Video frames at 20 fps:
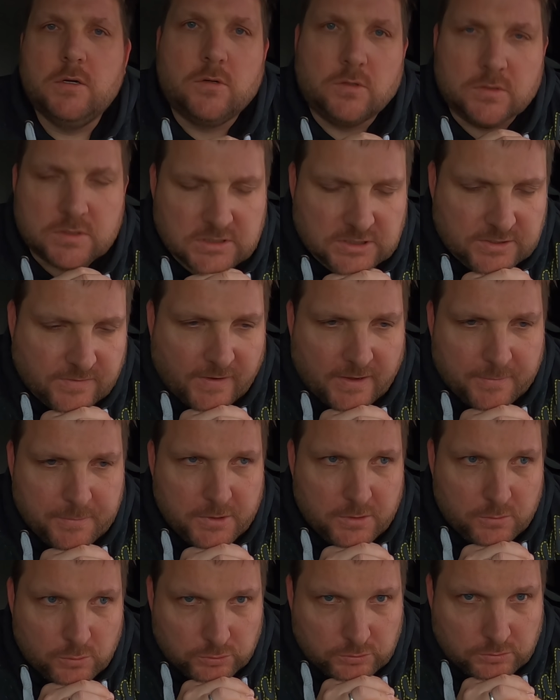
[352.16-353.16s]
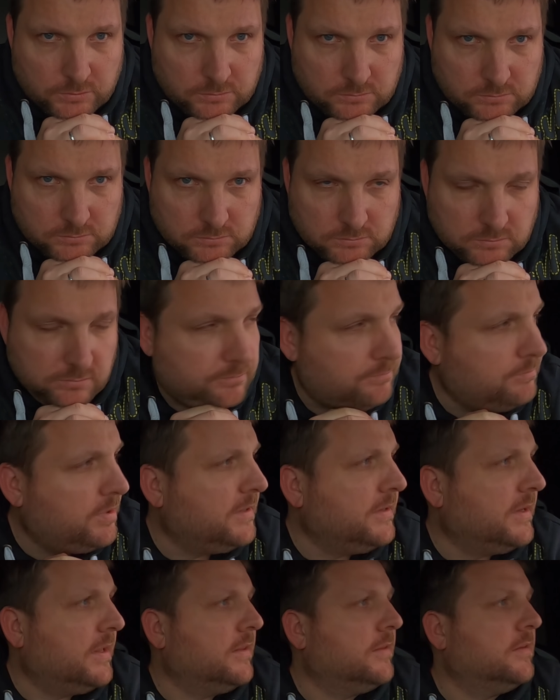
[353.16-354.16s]
und 2 Minuten.
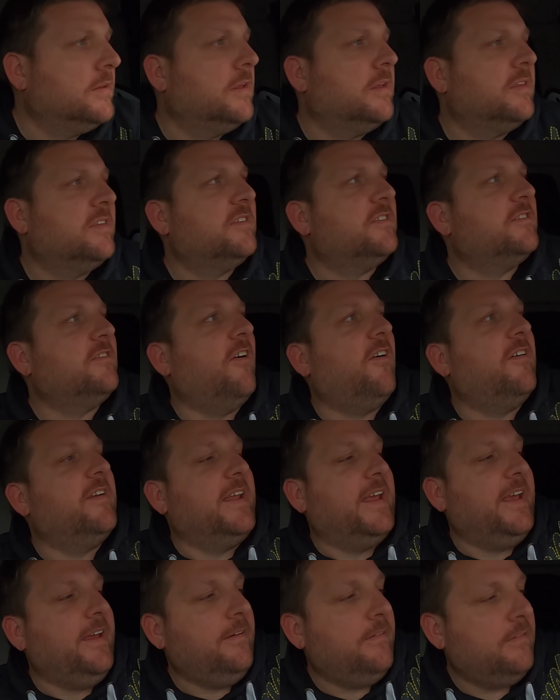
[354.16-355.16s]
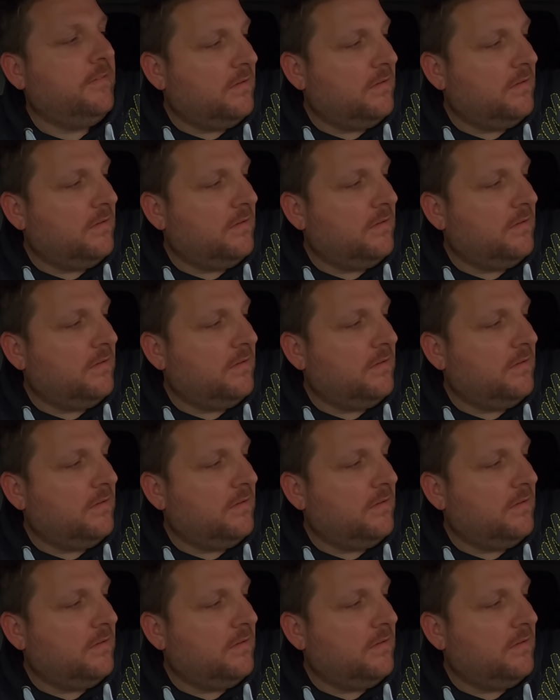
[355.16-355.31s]
Bin in Stordy